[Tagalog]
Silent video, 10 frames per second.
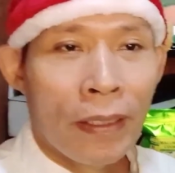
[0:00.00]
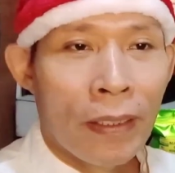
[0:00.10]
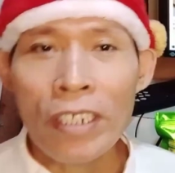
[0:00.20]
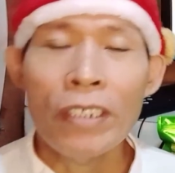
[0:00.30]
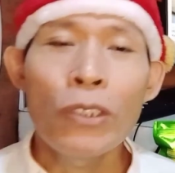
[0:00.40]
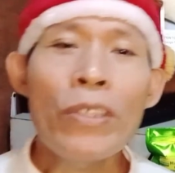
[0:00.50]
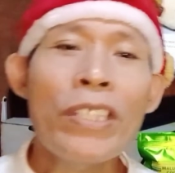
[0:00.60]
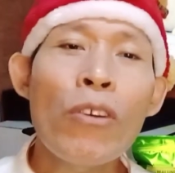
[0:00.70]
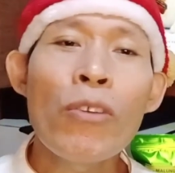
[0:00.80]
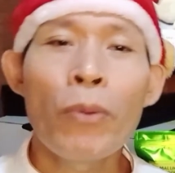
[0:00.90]
Sir, doon
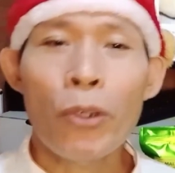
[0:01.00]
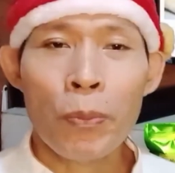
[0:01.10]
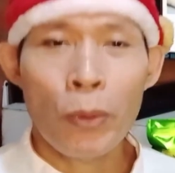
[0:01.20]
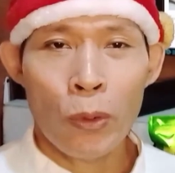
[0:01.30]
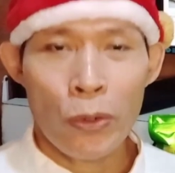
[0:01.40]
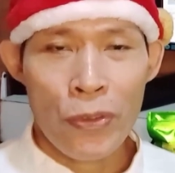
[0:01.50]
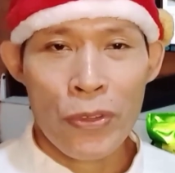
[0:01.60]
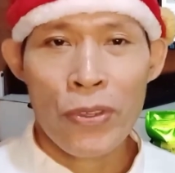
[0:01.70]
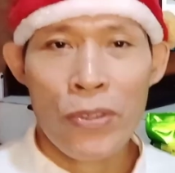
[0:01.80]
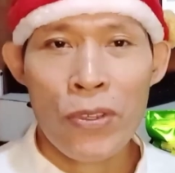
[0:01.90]
sa all-purpose,
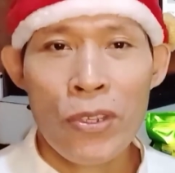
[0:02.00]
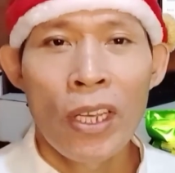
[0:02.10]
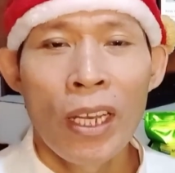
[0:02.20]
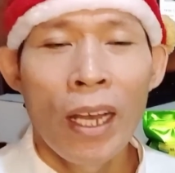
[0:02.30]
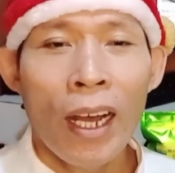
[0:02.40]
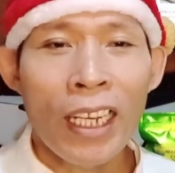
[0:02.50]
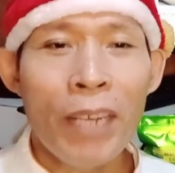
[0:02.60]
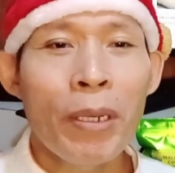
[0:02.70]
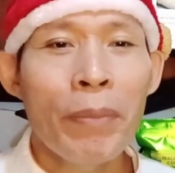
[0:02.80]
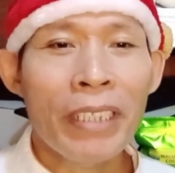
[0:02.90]

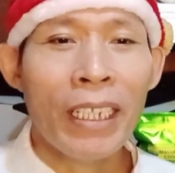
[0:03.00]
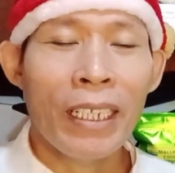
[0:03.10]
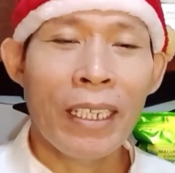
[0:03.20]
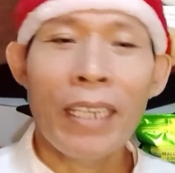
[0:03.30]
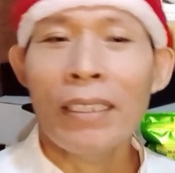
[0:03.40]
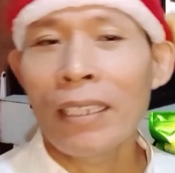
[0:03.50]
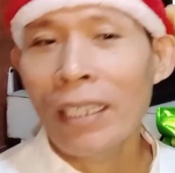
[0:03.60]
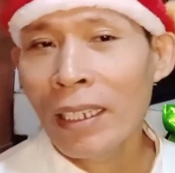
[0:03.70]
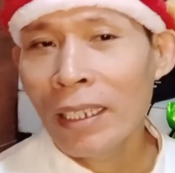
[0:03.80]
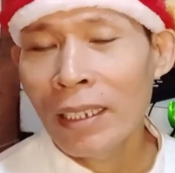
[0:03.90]
alam naman talaga
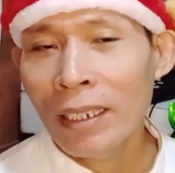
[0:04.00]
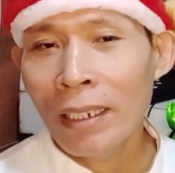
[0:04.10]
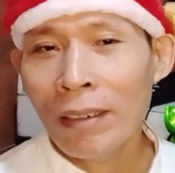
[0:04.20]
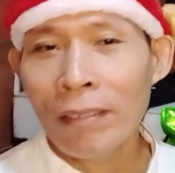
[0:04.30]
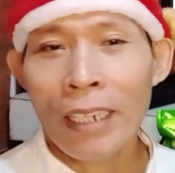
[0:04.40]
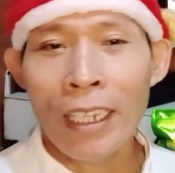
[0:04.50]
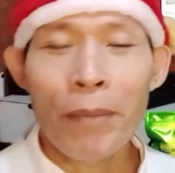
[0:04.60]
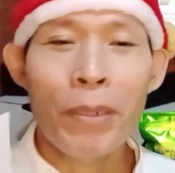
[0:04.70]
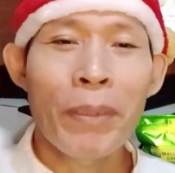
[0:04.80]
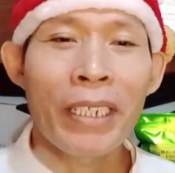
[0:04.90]
natin na or
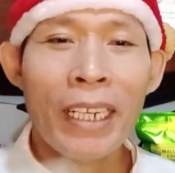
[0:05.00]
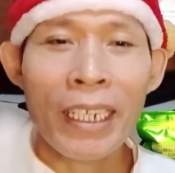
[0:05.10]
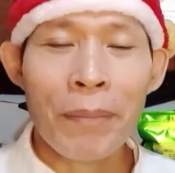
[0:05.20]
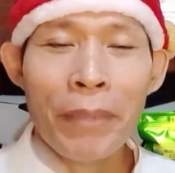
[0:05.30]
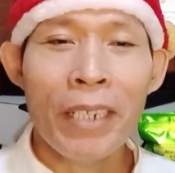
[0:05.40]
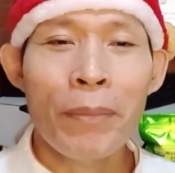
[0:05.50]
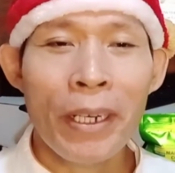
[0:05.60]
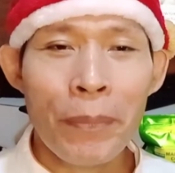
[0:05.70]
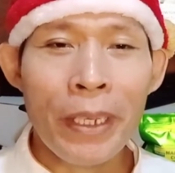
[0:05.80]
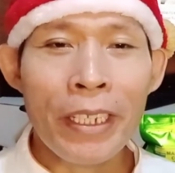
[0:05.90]
alam naman ng karamihang
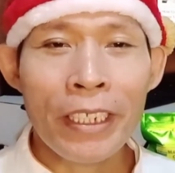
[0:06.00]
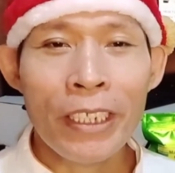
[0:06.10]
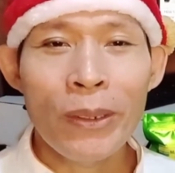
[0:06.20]
mga baker